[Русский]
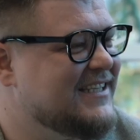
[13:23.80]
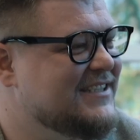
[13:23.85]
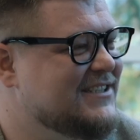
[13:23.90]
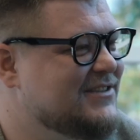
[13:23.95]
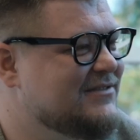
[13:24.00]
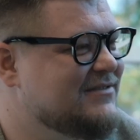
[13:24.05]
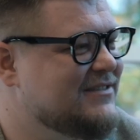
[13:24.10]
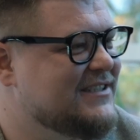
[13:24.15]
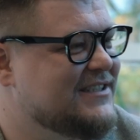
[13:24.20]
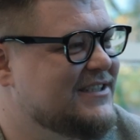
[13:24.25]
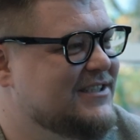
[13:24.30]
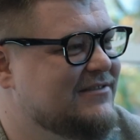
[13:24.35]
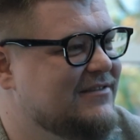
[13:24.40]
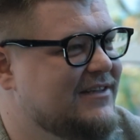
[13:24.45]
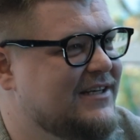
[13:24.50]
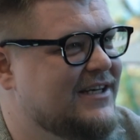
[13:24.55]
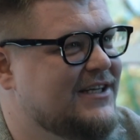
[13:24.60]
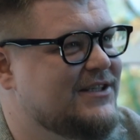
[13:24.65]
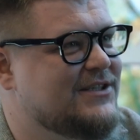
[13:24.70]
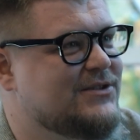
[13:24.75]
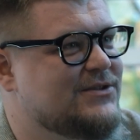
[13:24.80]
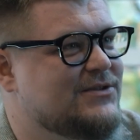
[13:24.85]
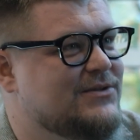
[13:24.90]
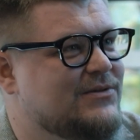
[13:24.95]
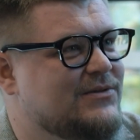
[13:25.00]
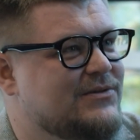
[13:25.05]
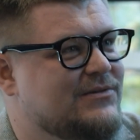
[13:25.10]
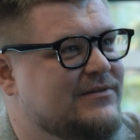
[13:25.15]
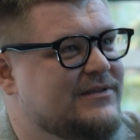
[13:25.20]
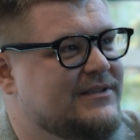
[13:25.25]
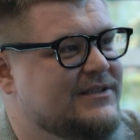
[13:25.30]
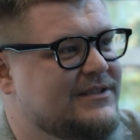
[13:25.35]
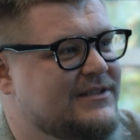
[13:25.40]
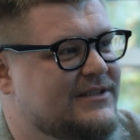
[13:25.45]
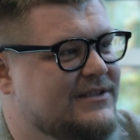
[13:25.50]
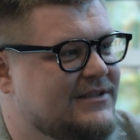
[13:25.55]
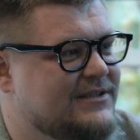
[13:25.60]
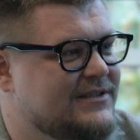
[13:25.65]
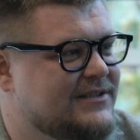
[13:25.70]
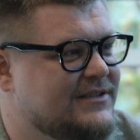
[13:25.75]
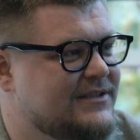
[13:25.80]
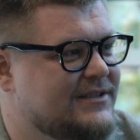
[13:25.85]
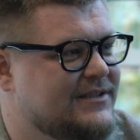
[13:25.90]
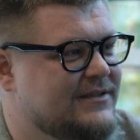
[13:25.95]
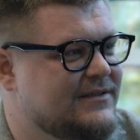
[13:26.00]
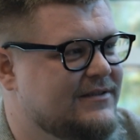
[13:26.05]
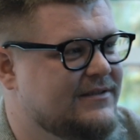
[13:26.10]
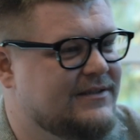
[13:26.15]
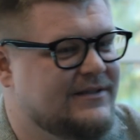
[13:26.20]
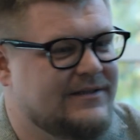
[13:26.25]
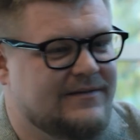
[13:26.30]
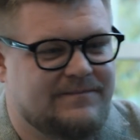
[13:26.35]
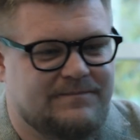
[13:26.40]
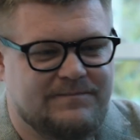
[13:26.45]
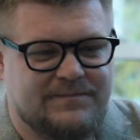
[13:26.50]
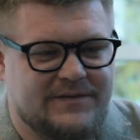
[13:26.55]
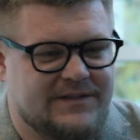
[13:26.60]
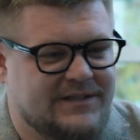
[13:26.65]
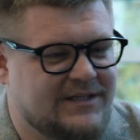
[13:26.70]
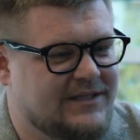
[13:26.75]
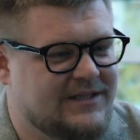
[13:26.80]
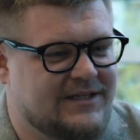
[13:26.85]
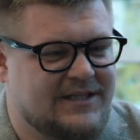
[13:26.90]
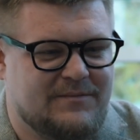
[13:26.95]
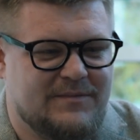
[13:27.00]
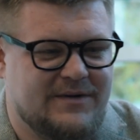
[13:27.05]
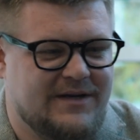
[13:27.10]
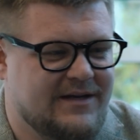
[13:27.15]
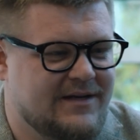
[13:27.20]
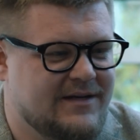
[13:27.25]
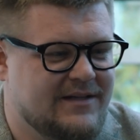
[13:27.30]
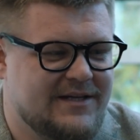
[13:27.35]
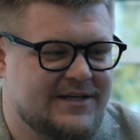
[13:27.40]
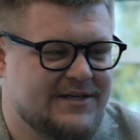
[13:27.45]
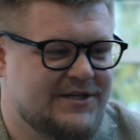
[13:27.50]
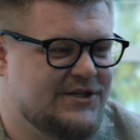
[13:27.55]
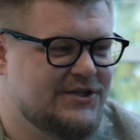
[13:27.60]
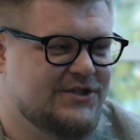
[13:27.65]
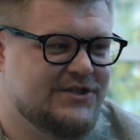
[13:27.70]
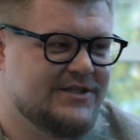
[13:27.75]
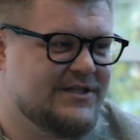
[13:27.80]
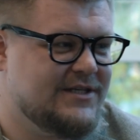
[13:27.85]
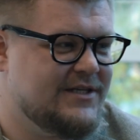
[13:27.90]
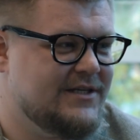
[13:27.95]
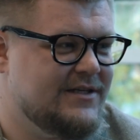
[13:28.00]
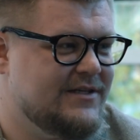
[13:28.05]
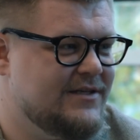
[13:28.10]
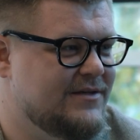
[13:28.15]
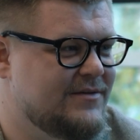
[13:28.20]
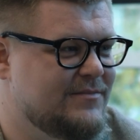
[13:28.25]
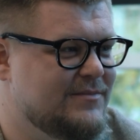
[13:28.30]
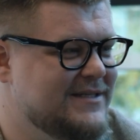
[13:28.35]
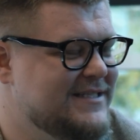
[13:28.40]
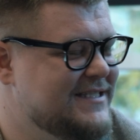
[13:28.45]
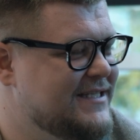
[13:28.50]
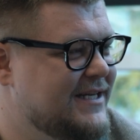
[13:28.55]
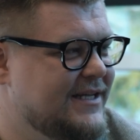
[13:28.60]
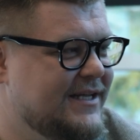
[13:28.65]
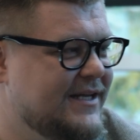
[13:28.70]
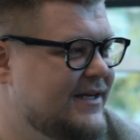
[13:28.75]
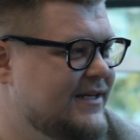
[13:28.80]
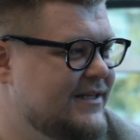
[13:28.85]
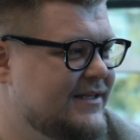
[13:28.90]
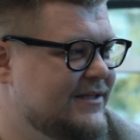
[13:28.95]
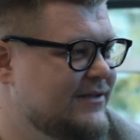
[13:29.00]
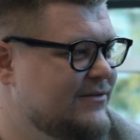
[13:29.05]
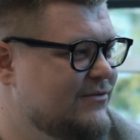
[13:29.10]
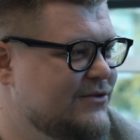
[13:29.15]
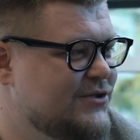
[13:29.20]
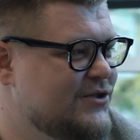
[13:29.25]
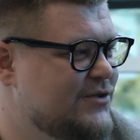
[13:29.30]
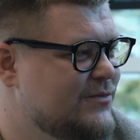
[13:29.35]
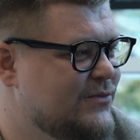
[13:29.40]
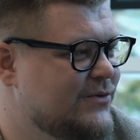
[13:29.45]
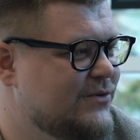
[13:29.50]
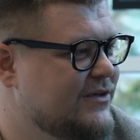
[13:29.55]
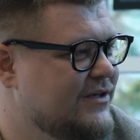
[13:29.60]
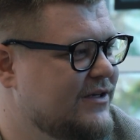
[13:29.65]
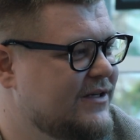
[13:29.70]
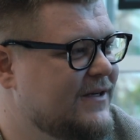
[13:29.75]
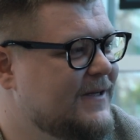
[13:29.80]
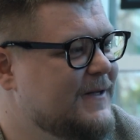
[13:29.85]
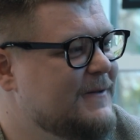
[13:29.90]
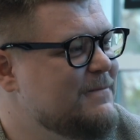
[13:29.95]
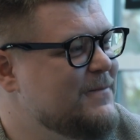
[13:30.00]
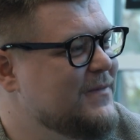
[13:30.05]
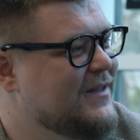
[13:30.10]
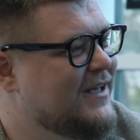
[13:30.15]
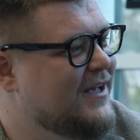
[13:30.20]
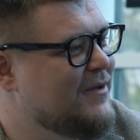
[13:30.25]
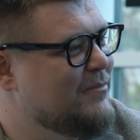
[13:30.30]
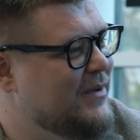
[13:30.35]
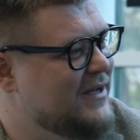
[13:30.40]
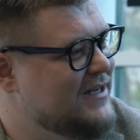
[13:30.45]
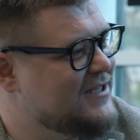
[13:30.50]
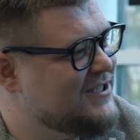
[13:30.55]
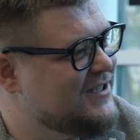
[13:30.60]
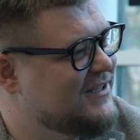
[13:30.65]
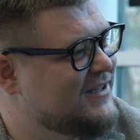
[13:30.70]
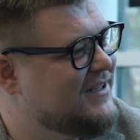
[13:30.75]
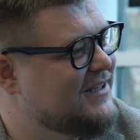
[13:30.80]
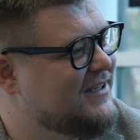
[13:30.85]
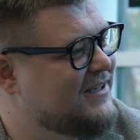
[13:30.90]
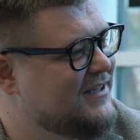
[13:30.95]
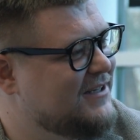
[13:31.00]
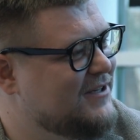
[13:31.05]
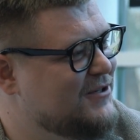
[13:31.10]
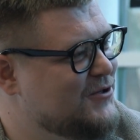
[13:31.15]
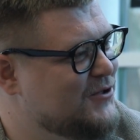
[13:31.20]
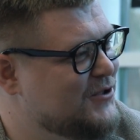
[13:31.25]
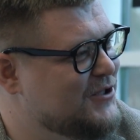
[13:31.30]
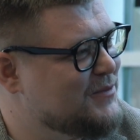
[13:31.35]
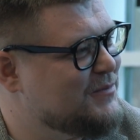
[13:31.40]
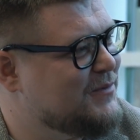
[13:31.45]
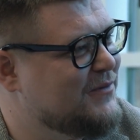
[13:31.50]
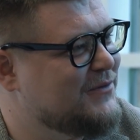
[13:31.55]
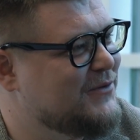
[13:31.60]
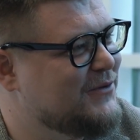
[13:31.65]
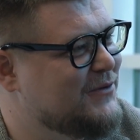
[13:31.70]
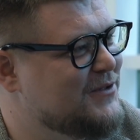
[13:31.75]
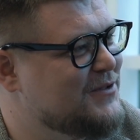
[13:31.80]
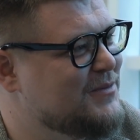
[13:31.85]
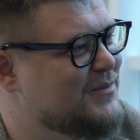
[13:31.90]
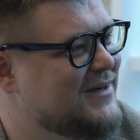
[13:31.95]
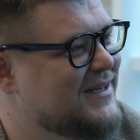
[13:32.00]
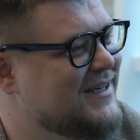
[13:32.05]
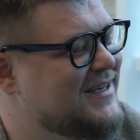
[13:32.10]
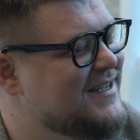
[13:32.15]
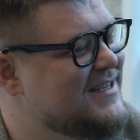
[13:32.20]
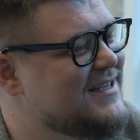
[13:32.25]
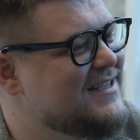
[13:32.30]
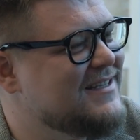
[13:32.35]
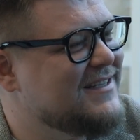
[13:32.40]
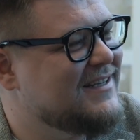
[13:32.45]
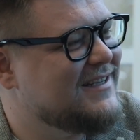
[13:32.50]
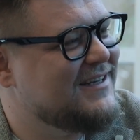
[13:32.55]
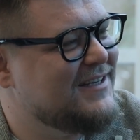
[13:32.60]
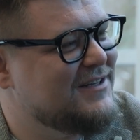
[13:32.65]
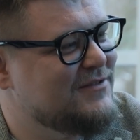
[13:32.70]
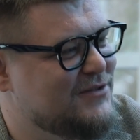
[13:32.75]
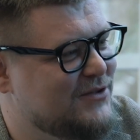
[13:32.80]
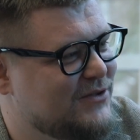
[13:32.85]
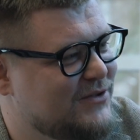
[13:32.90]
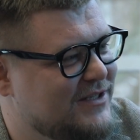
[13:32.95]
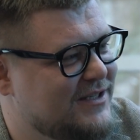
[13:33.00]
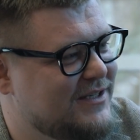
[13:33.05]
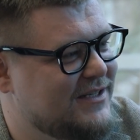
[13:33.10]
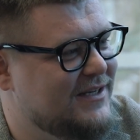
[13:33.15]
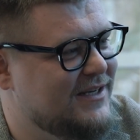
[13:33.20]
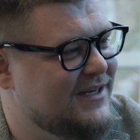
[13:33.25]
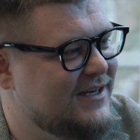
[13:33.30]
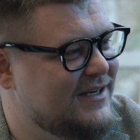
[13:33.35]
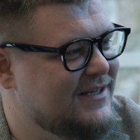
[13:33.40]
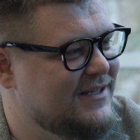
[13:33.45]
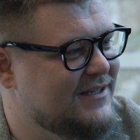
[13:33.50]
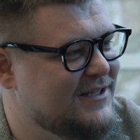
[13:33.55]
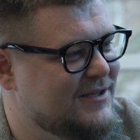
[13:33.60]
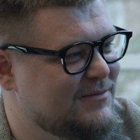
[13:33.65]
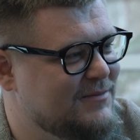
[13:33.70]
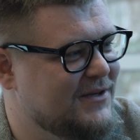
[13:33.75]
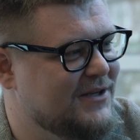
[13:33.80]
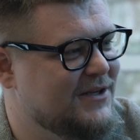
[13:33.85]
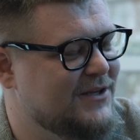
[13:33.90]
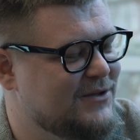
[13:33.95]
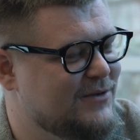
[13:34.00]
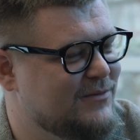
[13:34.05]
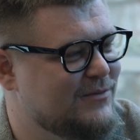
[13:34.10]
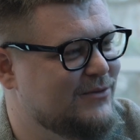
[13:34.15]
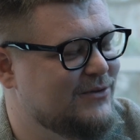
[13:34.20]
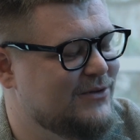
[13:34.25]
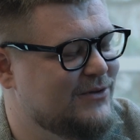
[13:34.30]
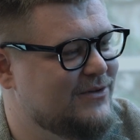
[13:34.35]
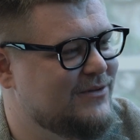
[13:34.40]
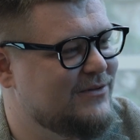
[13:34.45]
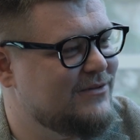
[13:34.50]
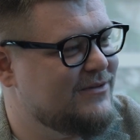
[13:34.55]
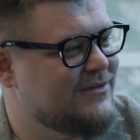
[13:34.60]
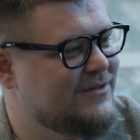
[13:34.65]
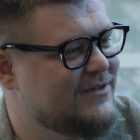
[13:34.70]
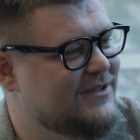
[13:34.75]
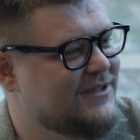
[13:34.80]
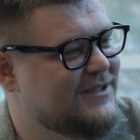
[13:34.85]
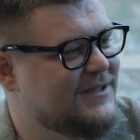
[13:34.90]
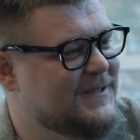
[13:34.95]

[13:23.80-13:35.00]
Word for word: также вы заявляете, что у вас э, э, там экологические материалы очень много. Опять же, это, еще раз повторюсь, маркетинг или все-таки реально там какие-то будут э,